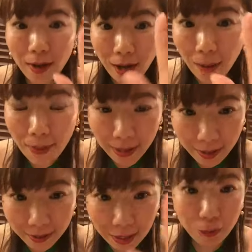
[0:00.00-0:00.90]
壁
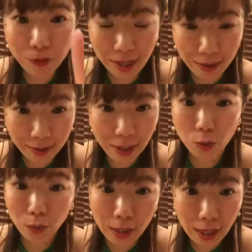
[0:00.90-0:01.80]
にぶつかってそ
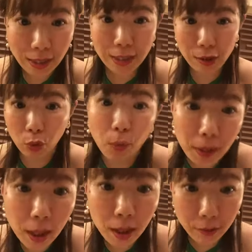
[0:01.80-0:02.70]
こにね実は
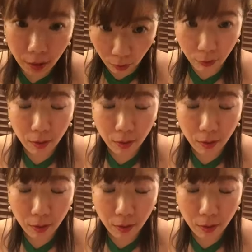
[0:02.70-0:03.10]
扉があるんだよ